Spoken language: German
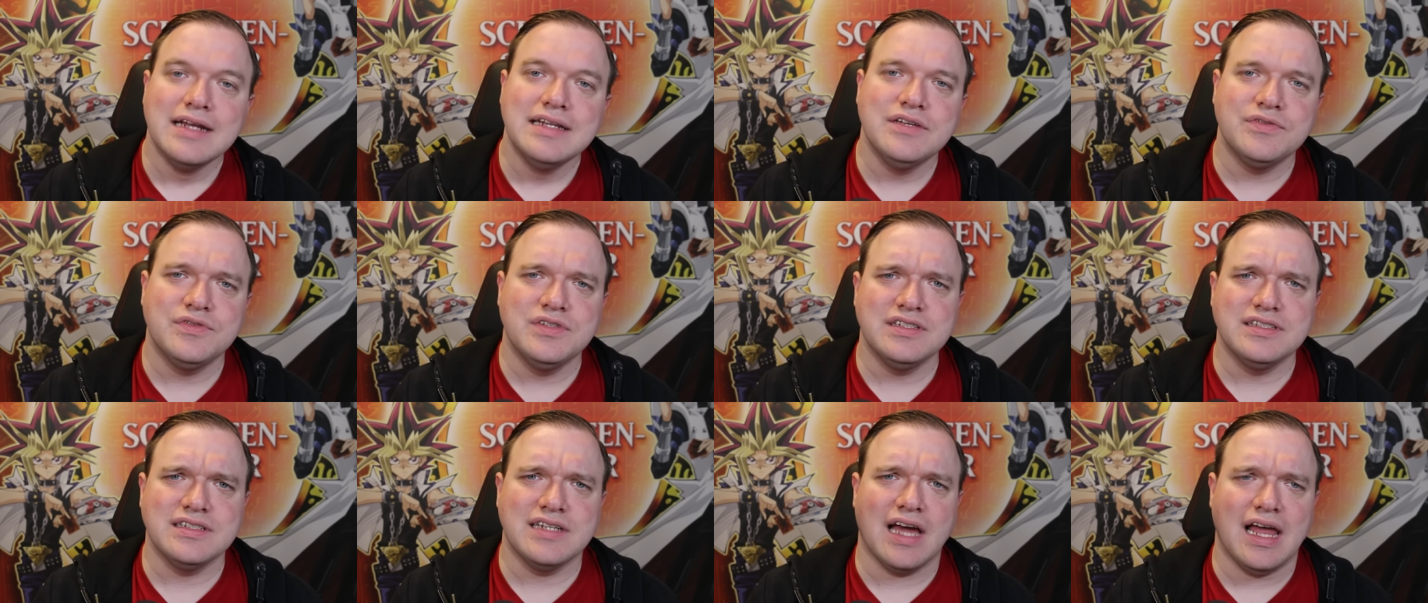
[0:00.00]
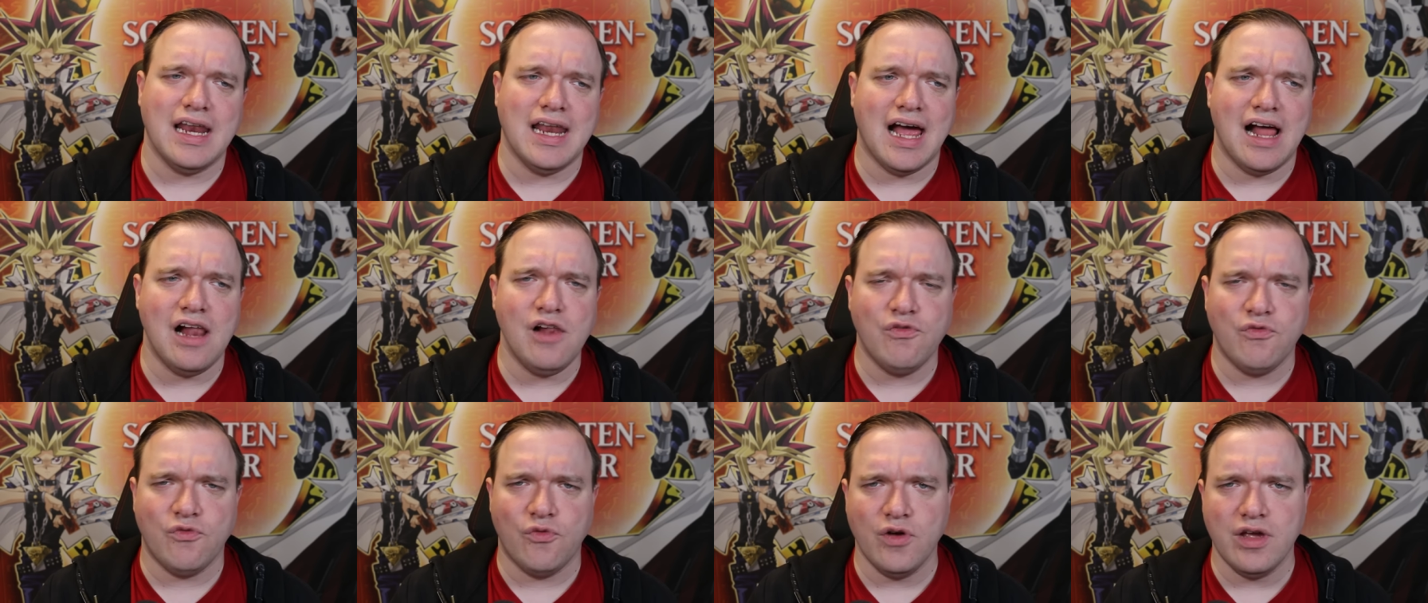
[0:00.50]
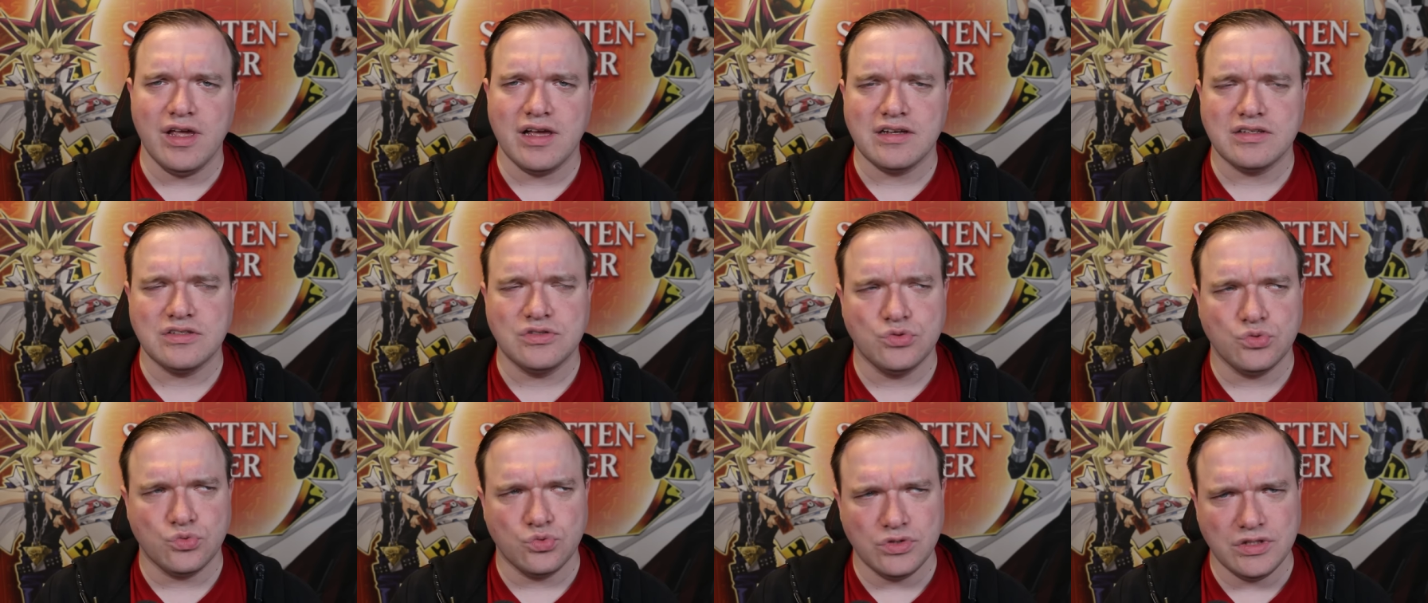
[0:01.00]
die auf diesem Kanal vorher
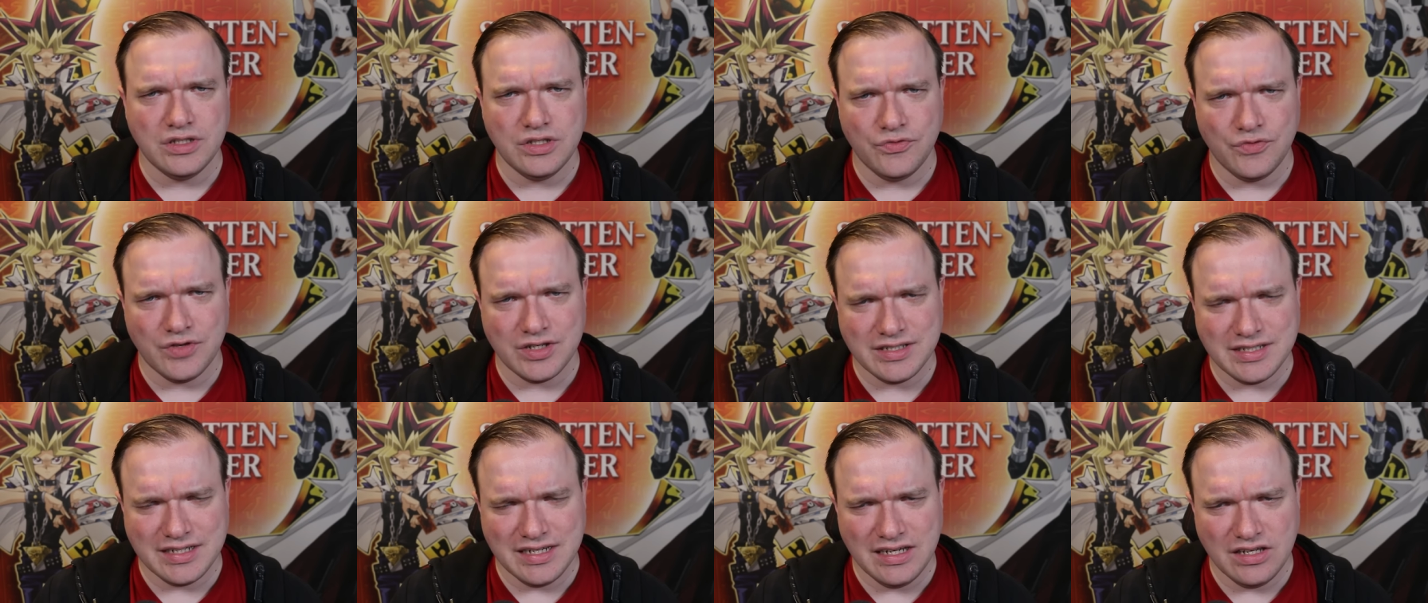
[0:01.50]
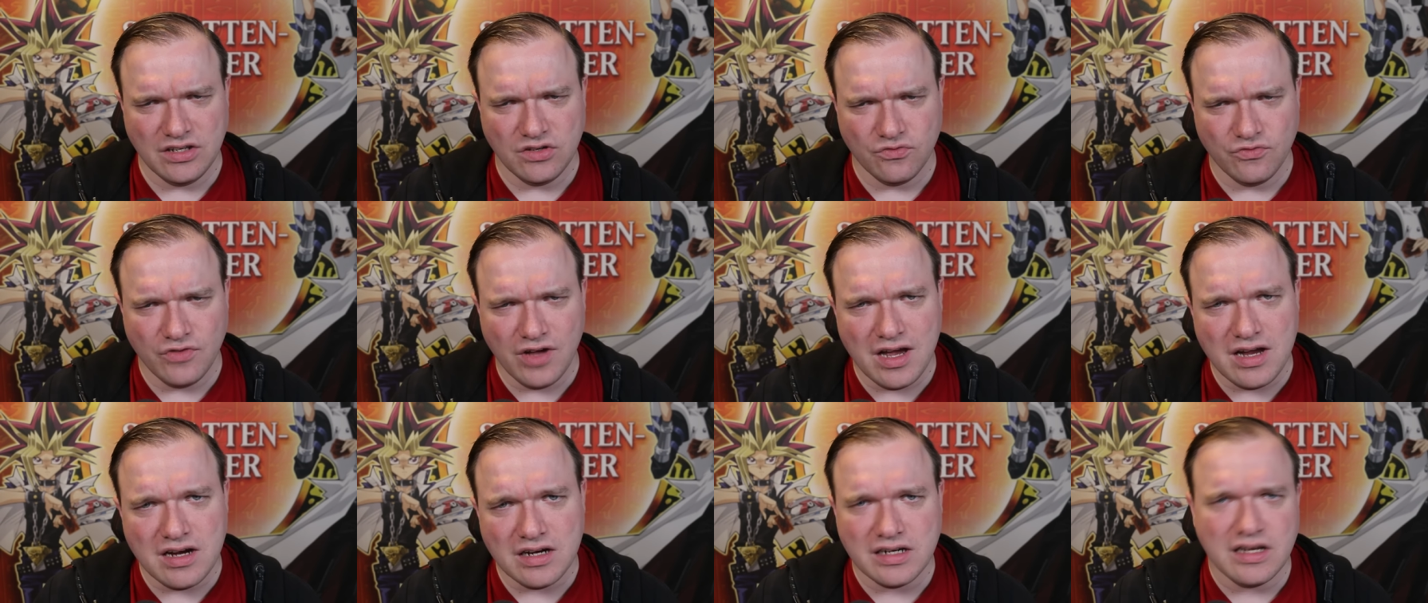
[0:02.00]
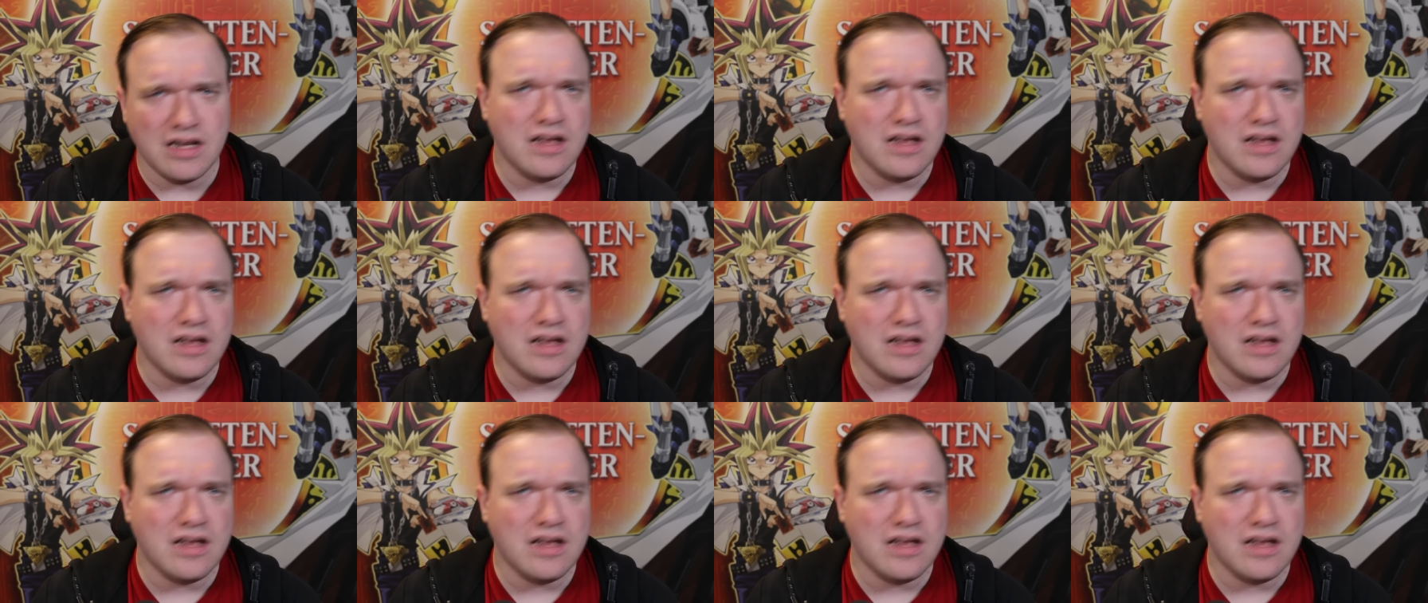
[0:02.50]
so nicht vertreten war.